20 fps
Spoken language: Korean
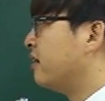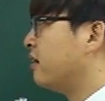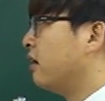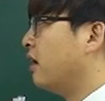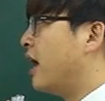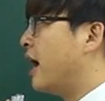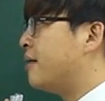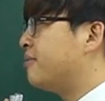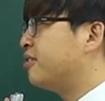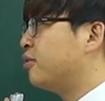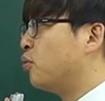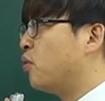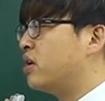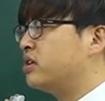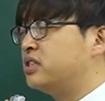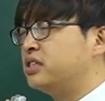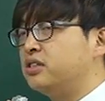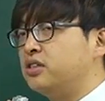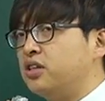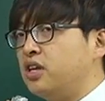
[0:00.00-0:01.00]
their lives
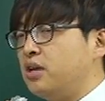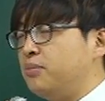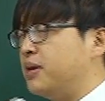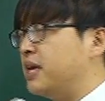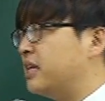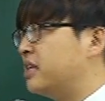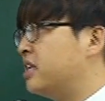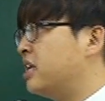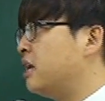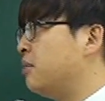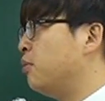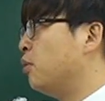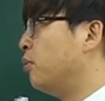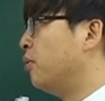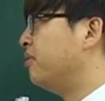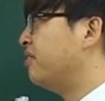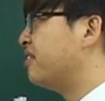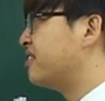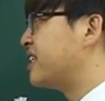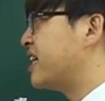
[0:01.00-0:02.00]
watching TV. TV
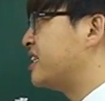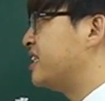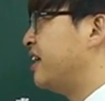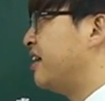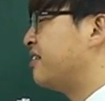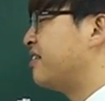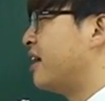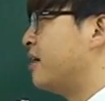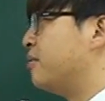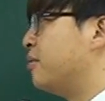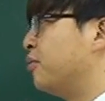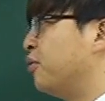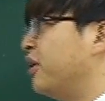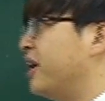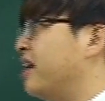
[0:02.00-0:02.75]
보면서 자신의 삶을